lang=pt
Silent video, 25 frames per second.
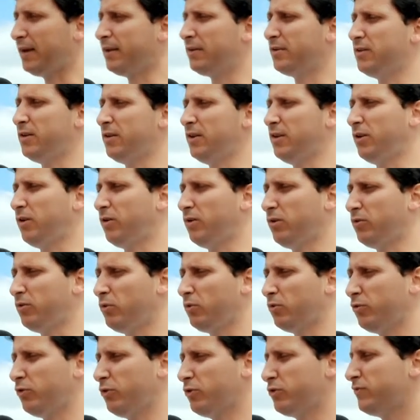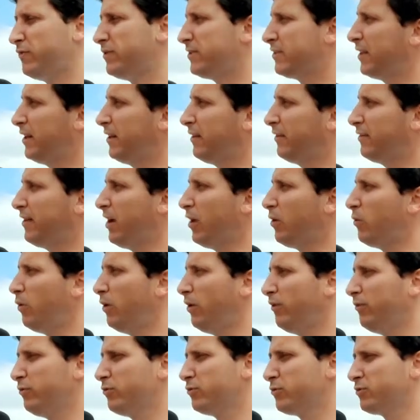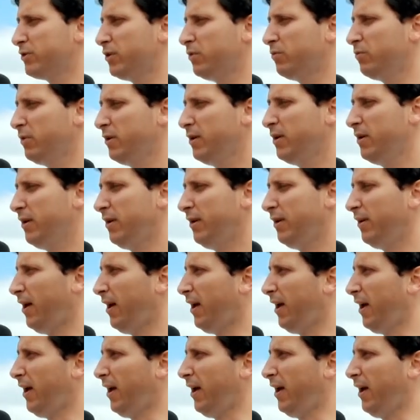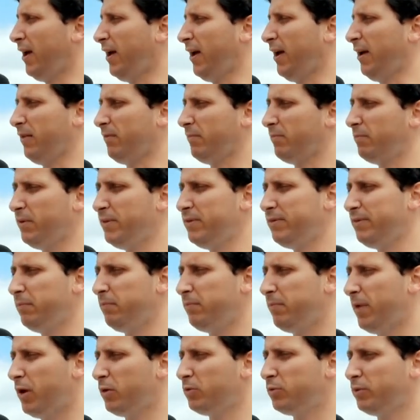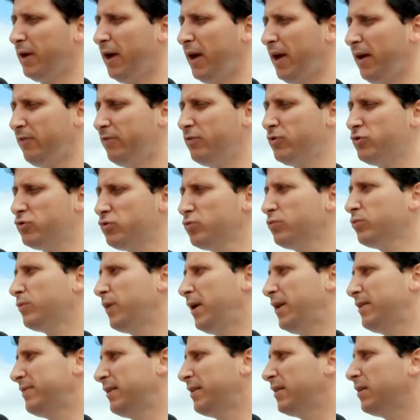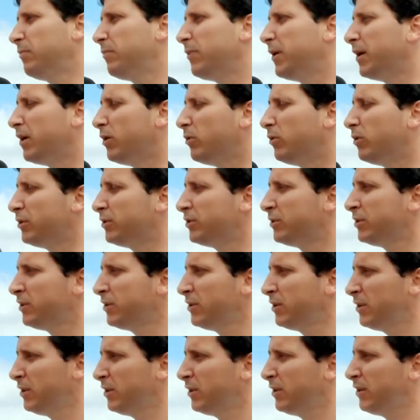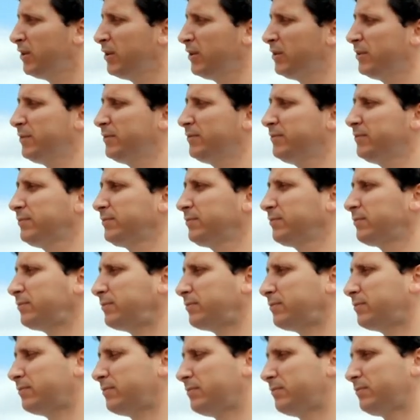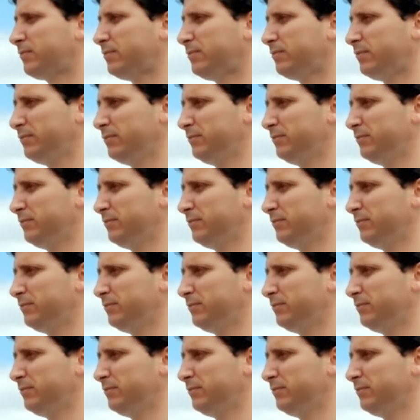e, ou só de fiscalizar. Qual é a função é, é principal do IEF junto a essa campanha hoje? Olha, no caso, do o ato de